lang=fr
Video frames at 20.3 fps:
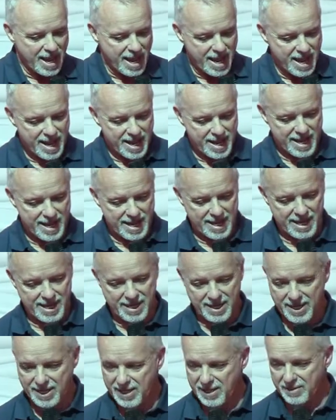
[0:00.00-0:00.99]

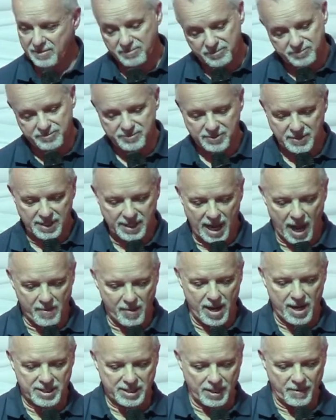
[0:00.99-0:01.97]
euh, à,
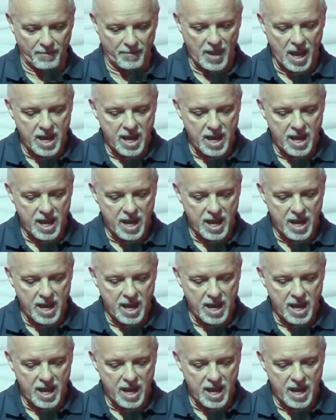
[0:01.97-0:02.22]
penser.